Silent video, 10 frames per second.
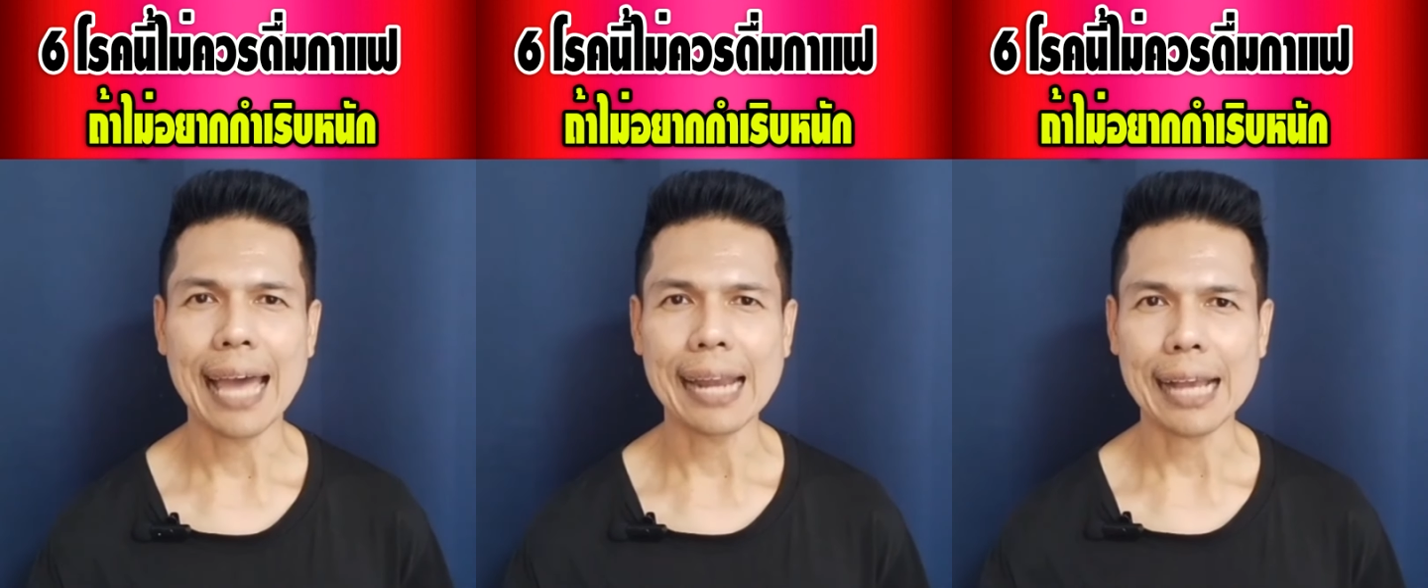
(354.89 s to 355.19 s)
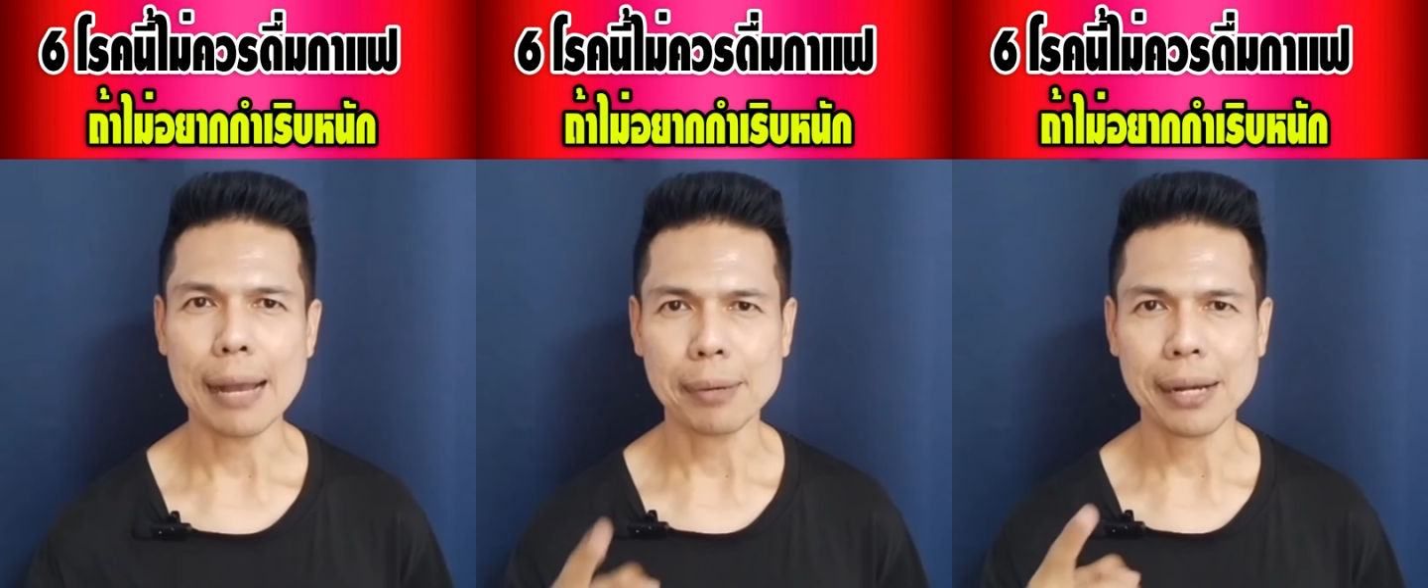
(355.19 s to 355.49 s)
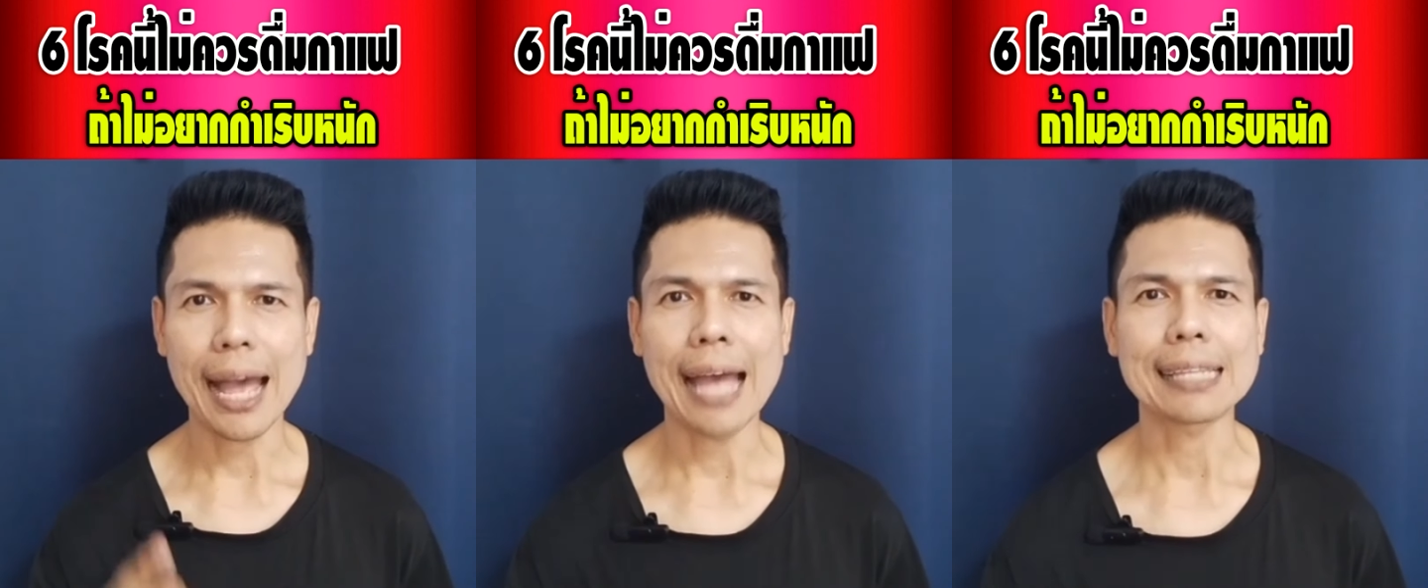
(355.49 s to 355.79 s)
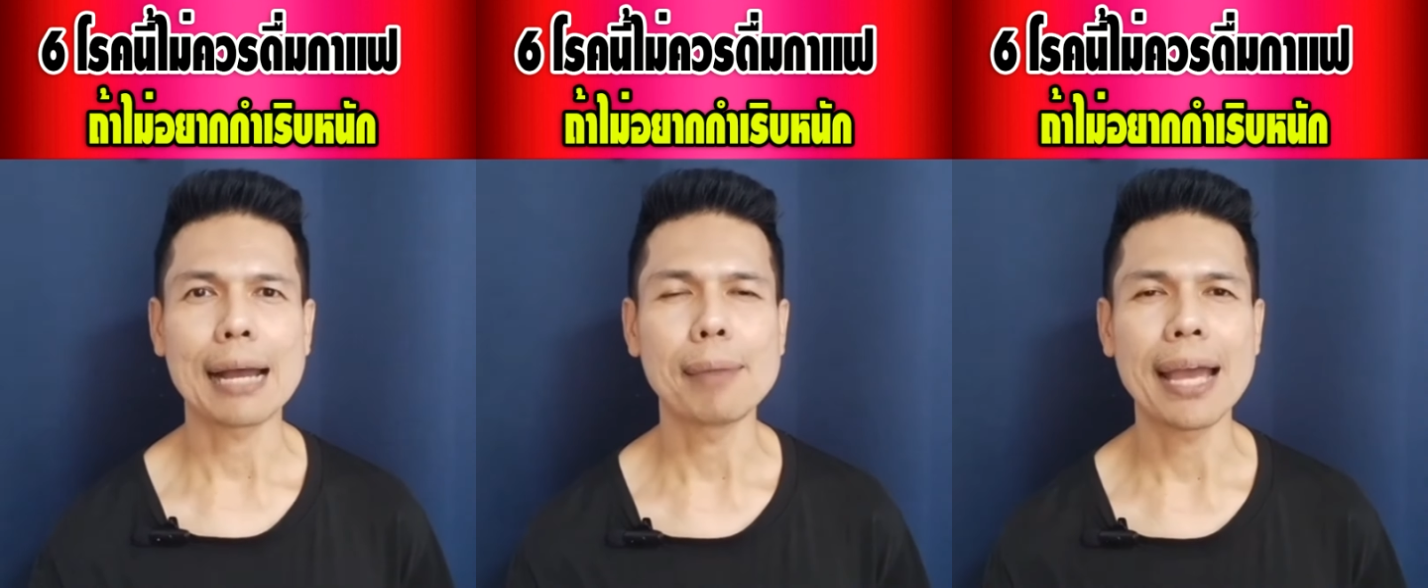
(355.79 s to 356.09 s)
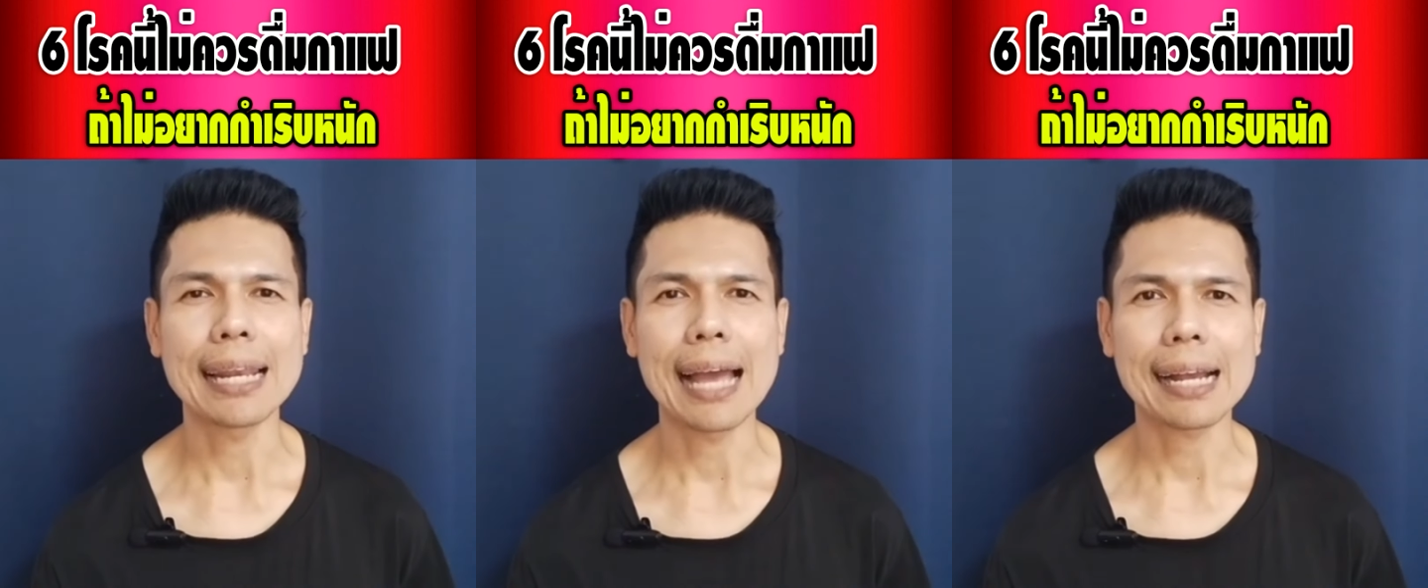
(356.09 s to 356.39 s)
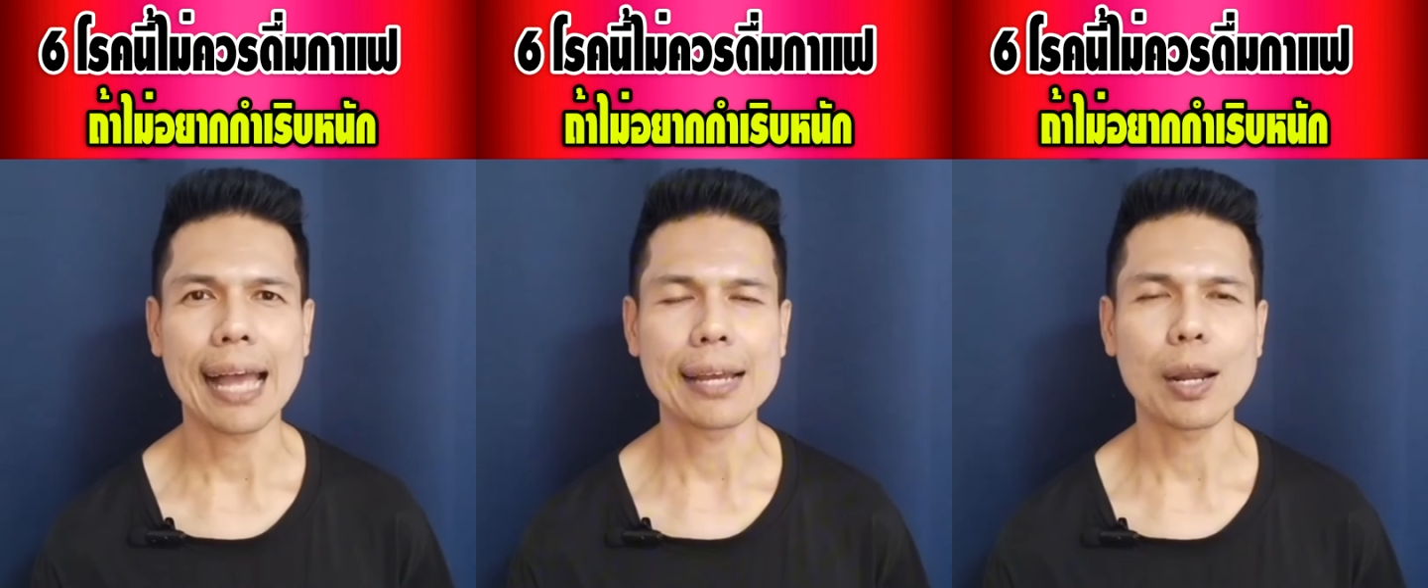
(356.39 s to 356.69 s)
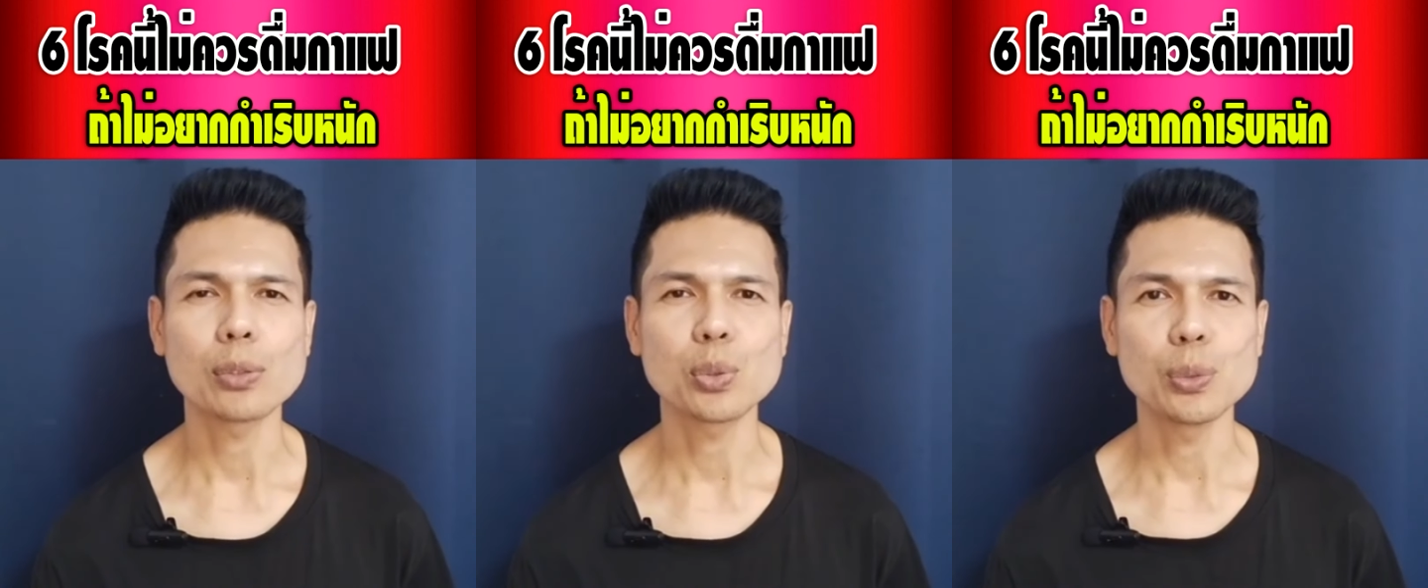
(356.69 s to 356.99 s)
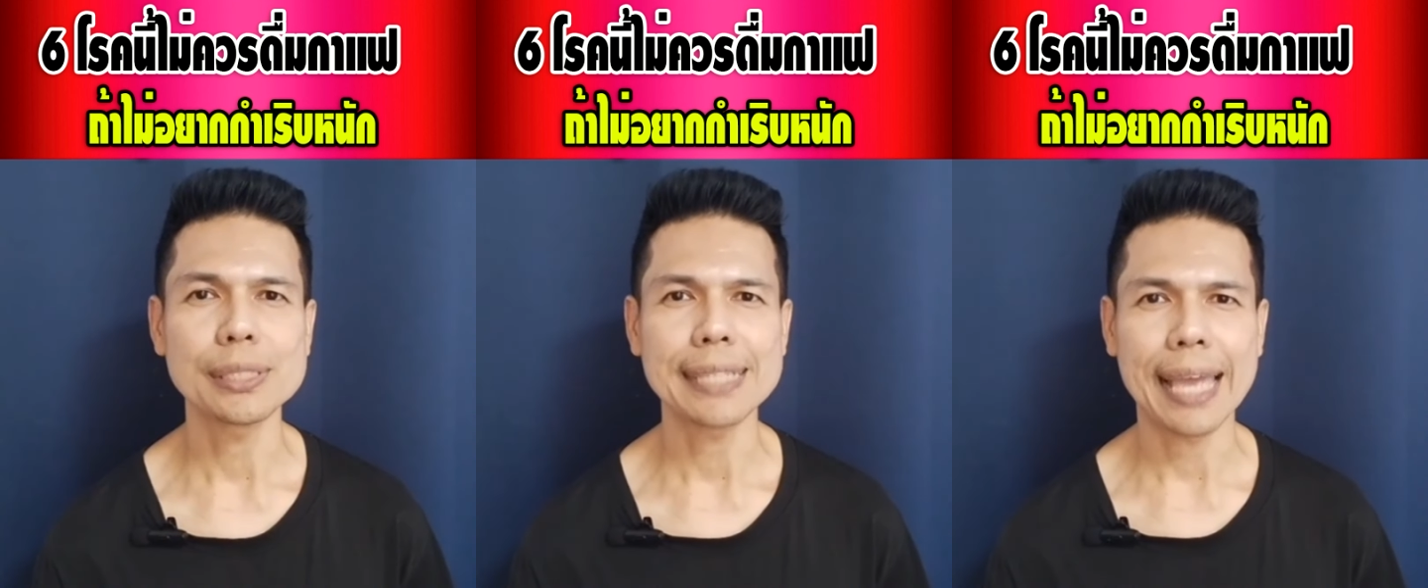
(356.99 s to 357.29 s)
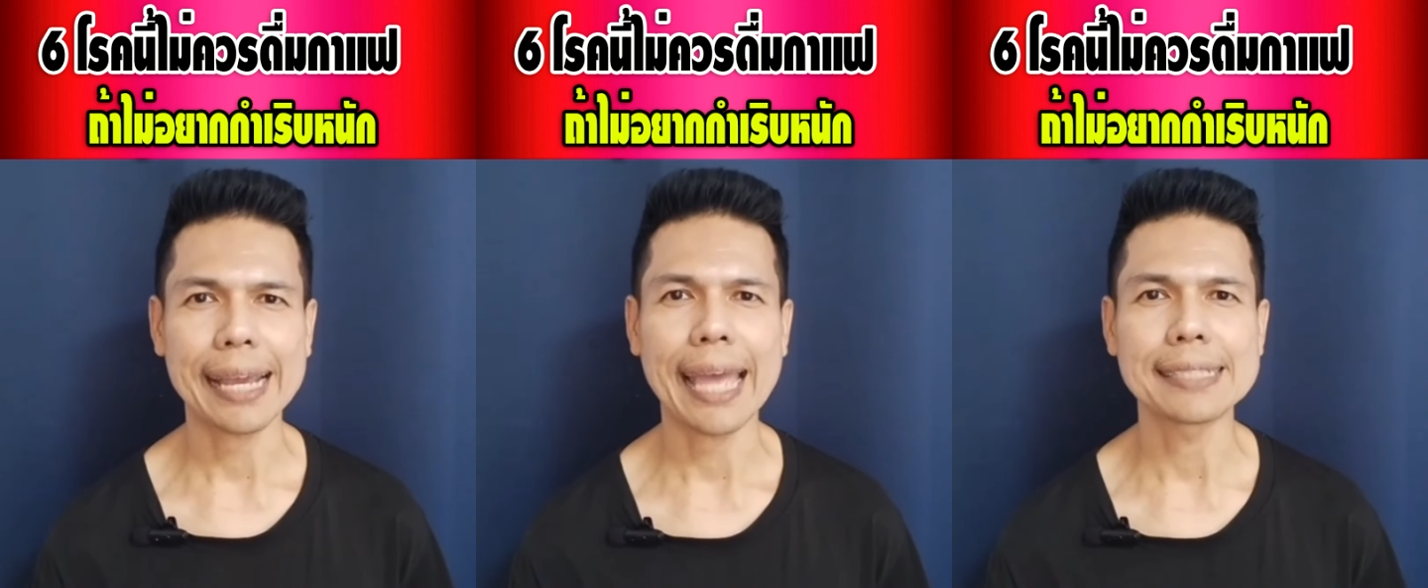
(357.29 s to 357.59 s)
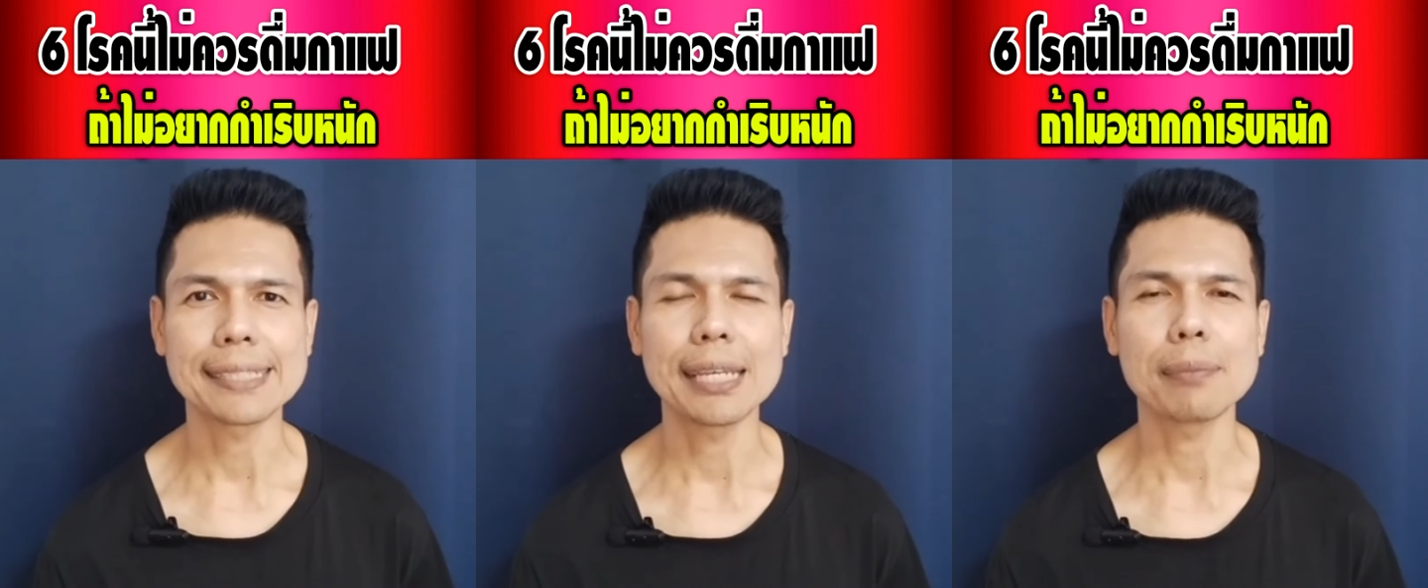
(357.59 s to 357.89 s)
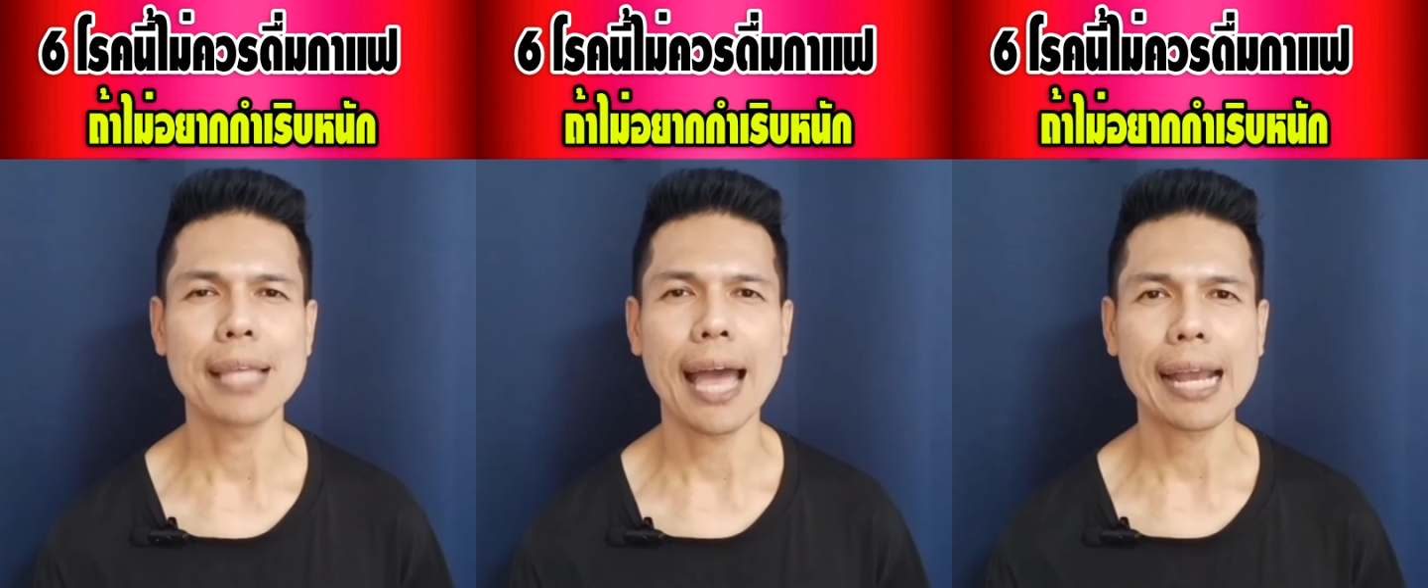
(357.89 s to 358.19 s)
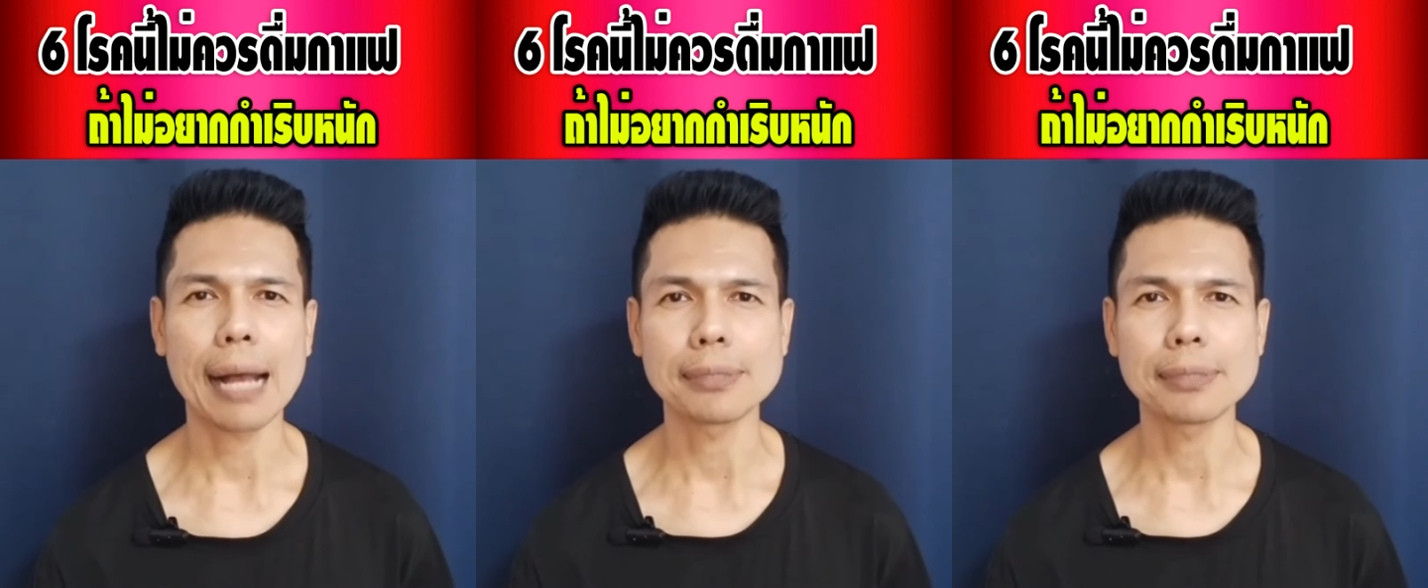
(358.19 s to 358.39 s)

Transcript: นานครับก็อาจทำให้ร่างกายของเราสูญเสียแคลเซียมได้